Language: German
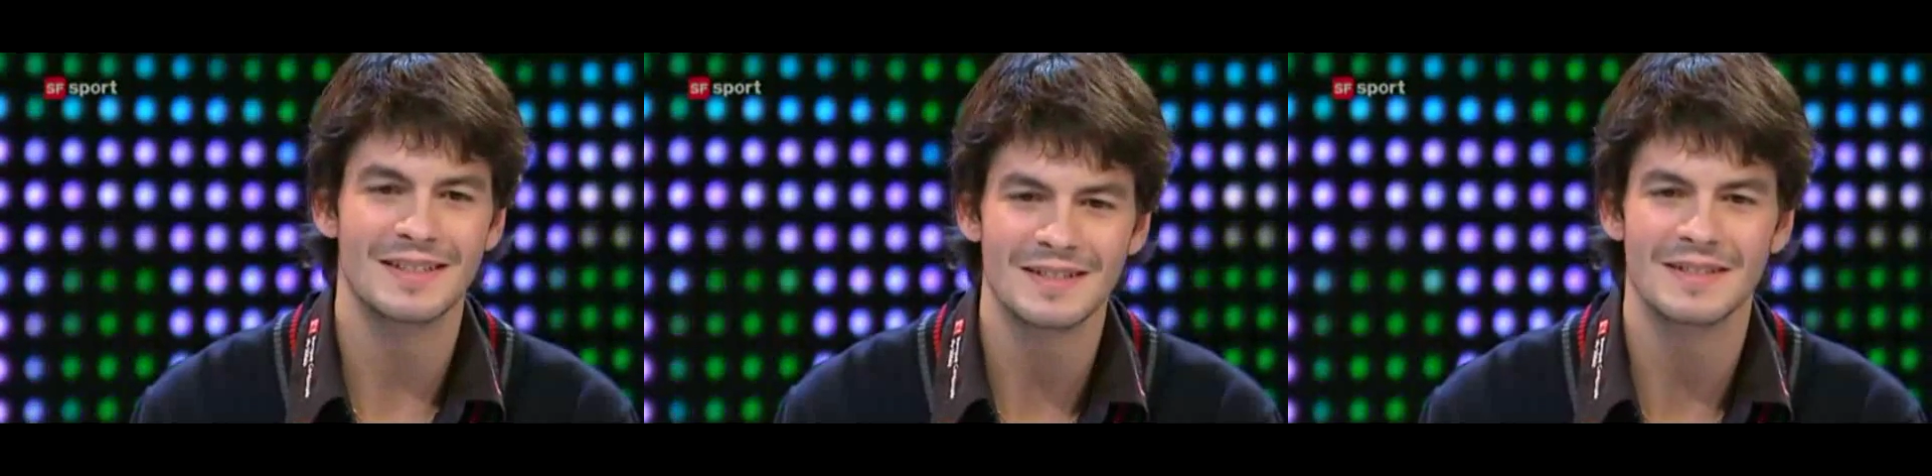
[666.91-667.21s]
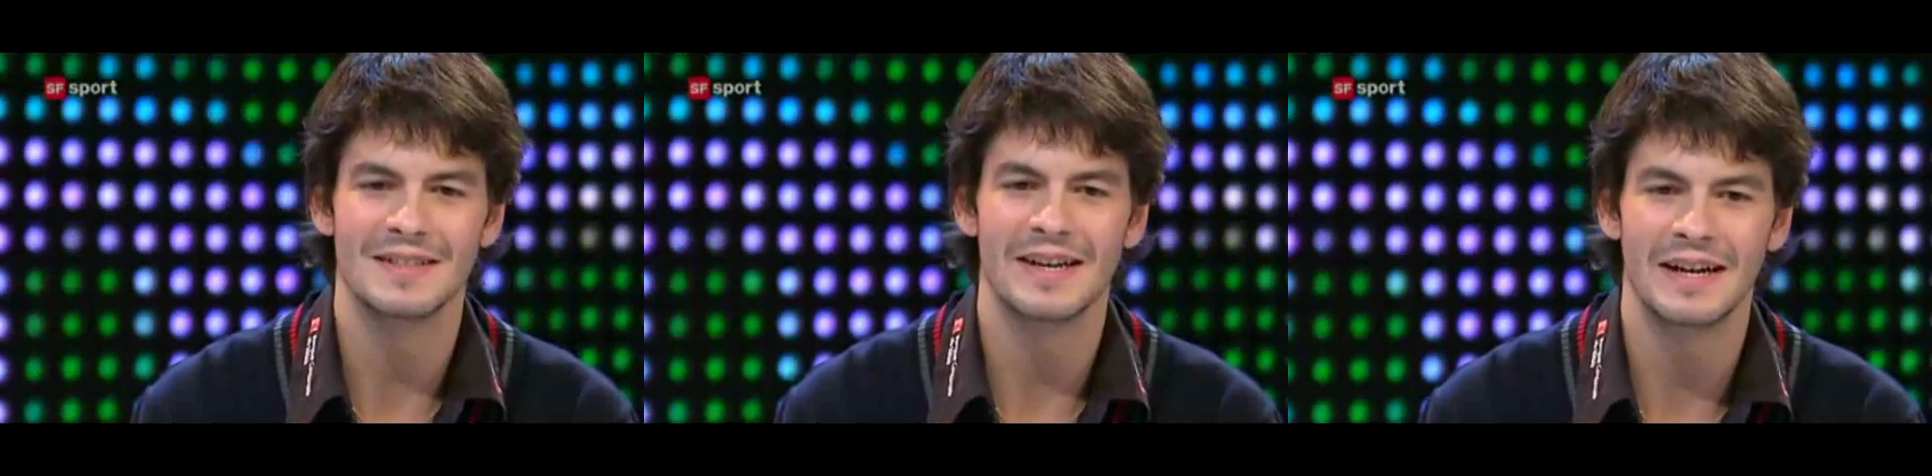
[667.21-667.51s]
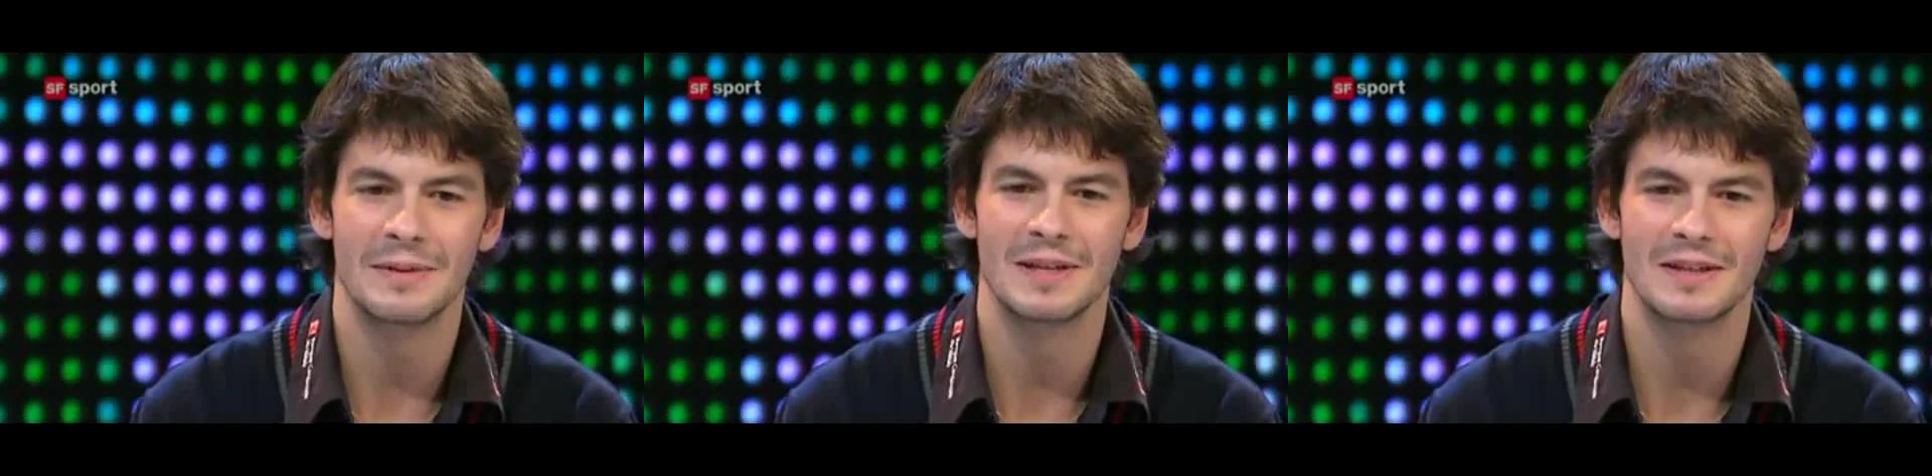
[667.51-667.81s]
dieses
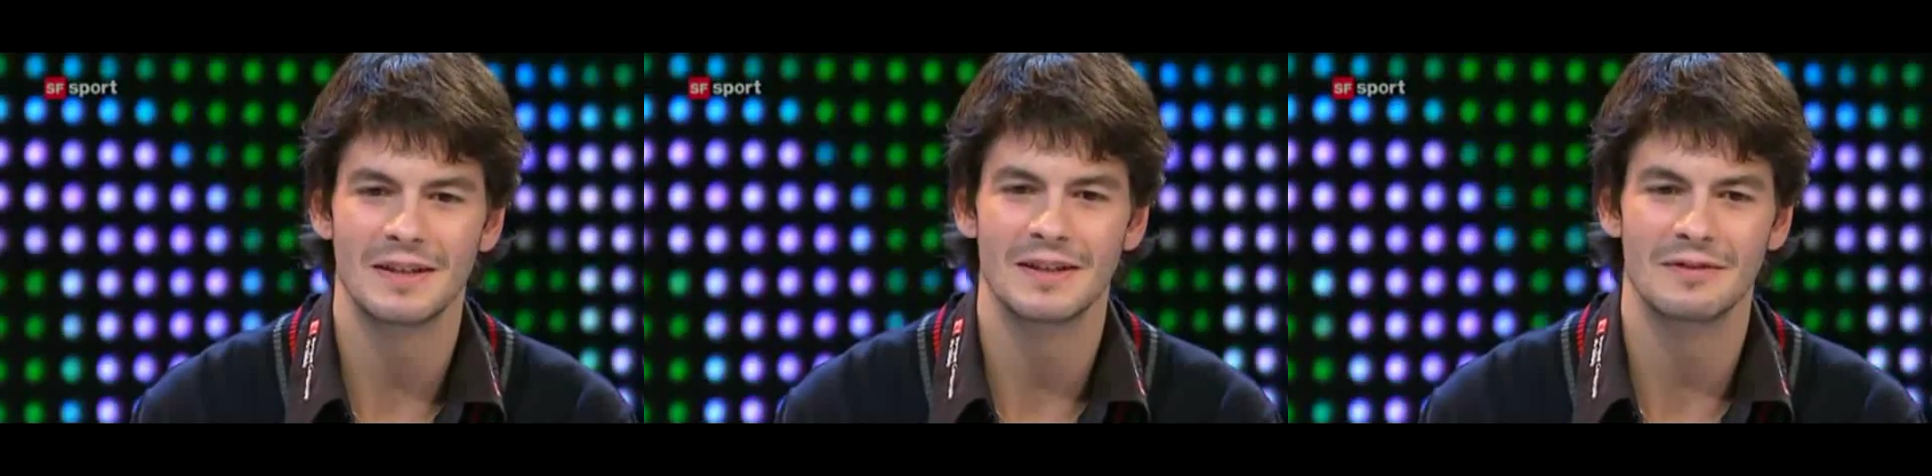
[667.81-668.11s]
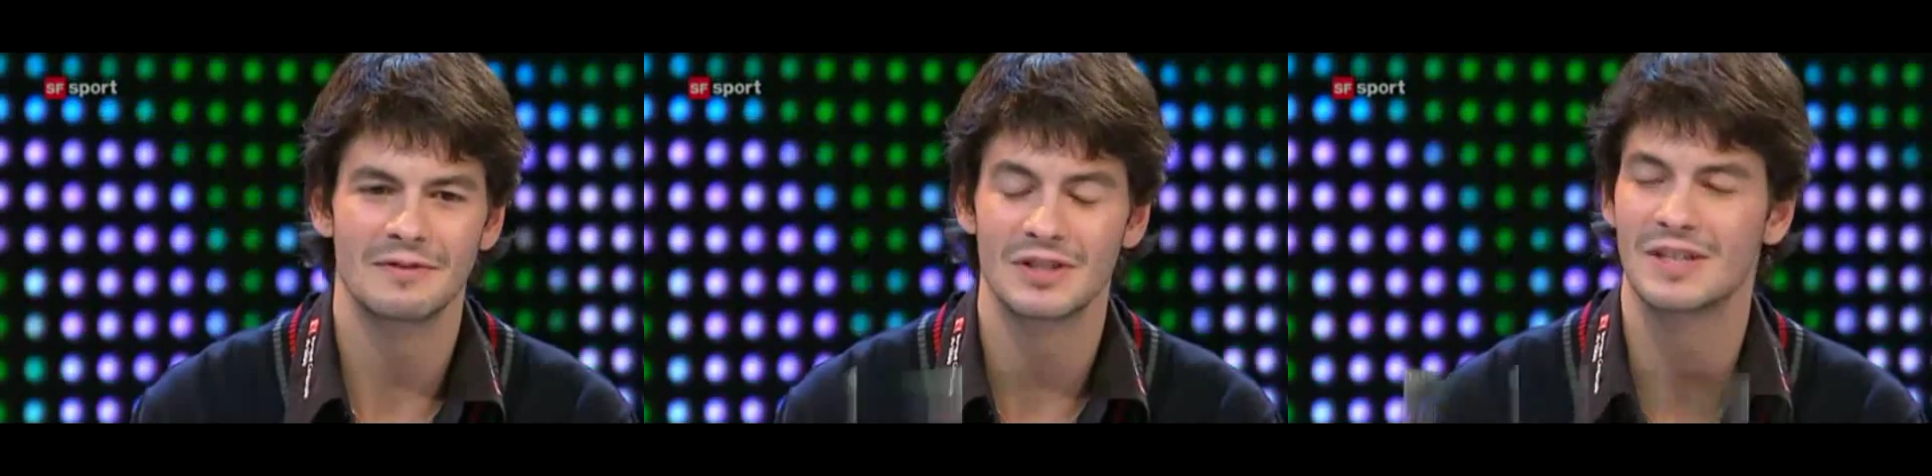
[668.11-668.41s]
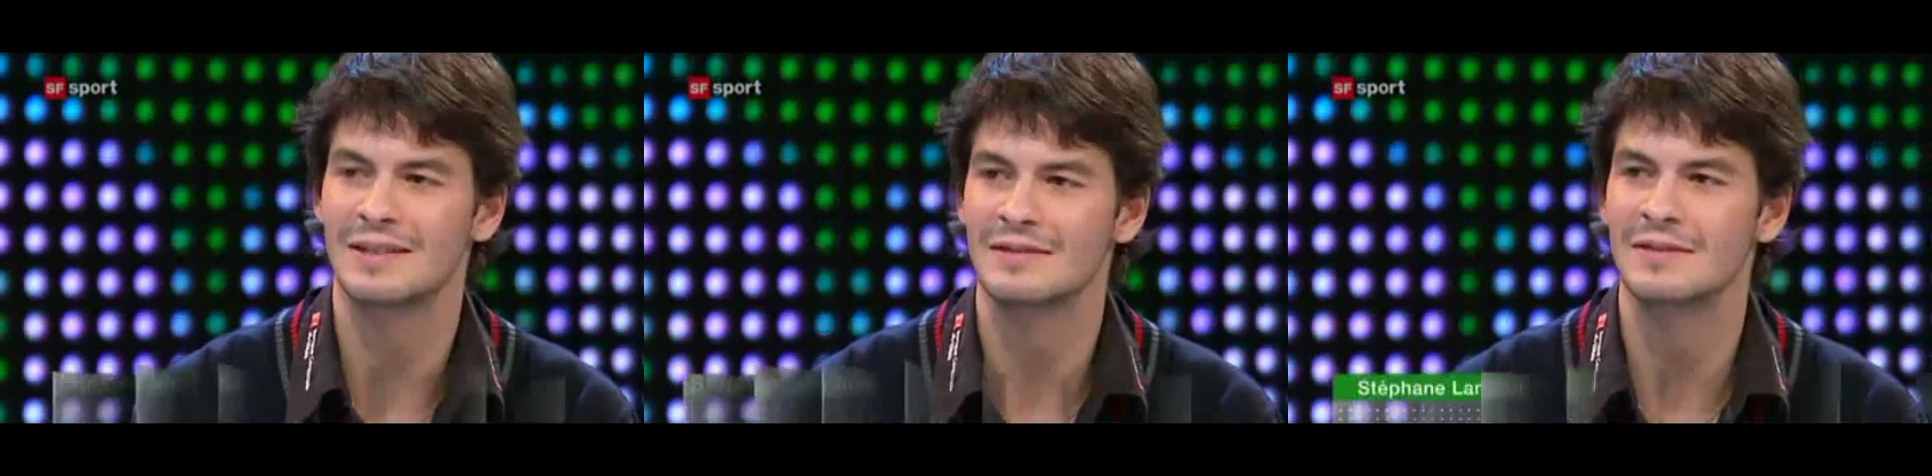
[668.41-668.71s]
Jahr habe ich äh,
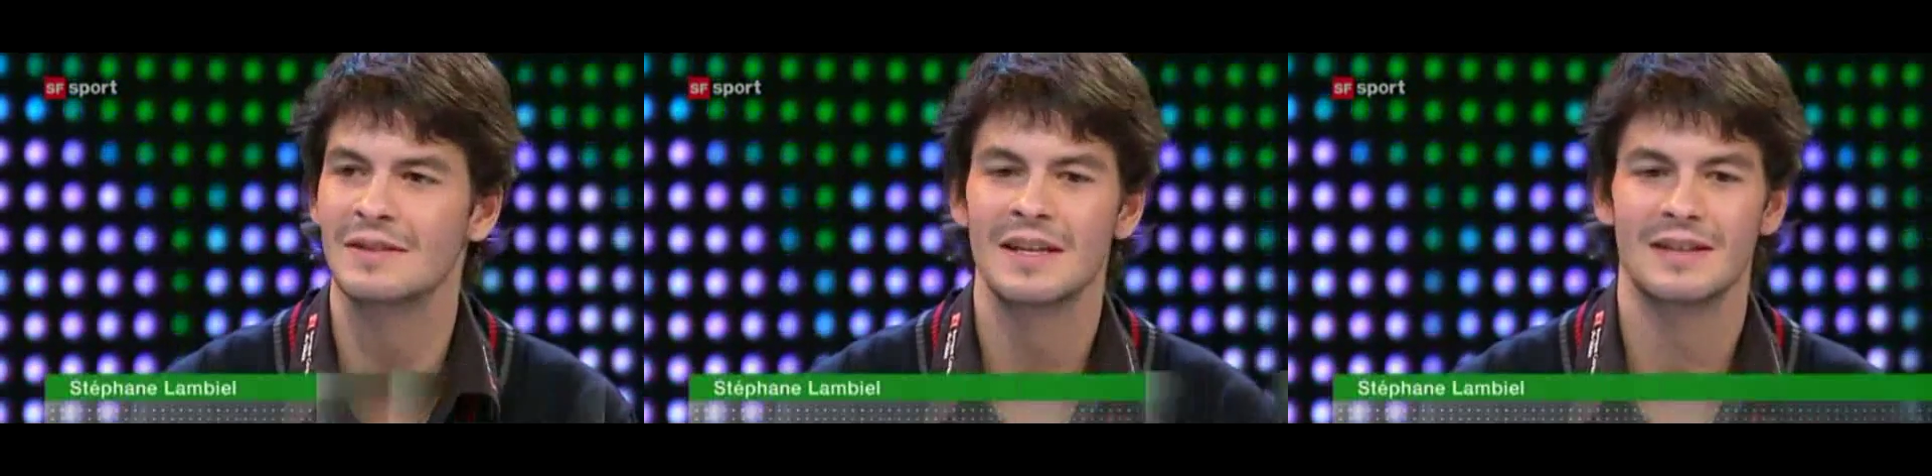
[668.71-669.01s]
verstanden,